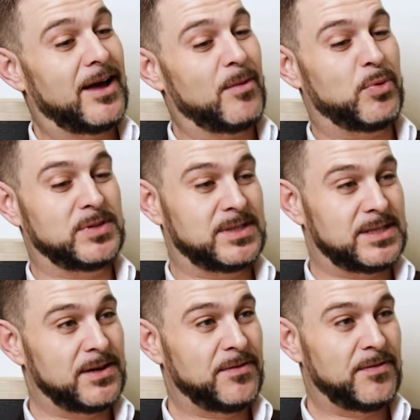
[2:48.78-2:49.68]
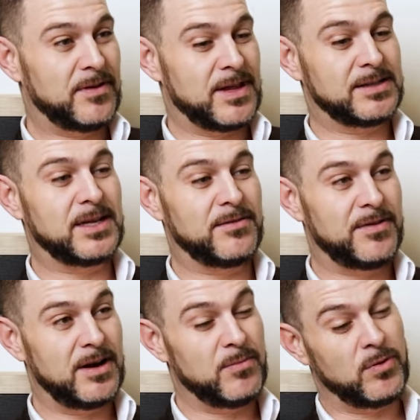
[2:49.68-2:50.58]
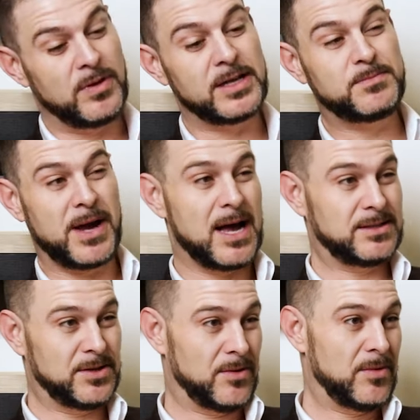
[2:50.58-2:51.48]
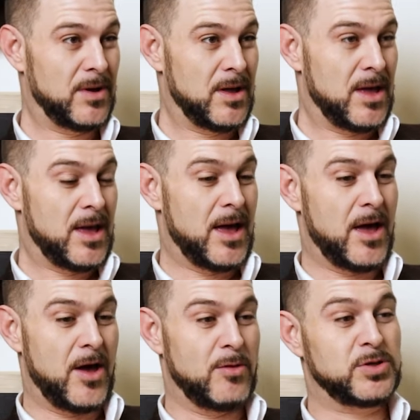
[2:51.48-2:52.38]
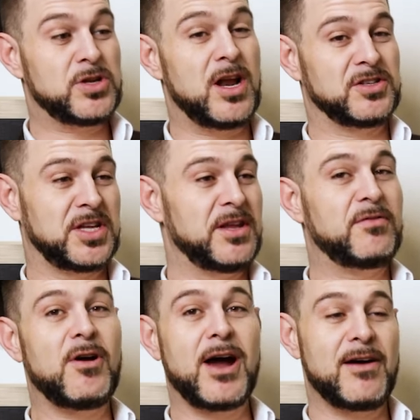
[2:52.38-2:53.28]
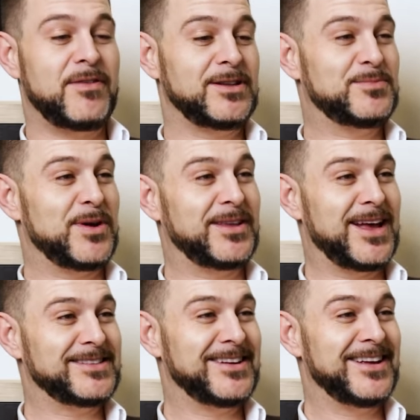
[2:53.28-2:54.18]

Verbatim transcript: positif dans cette ville, beaucoup d'inspiration. Euh, puis je te lancerai des fleurs à la fin du podcast.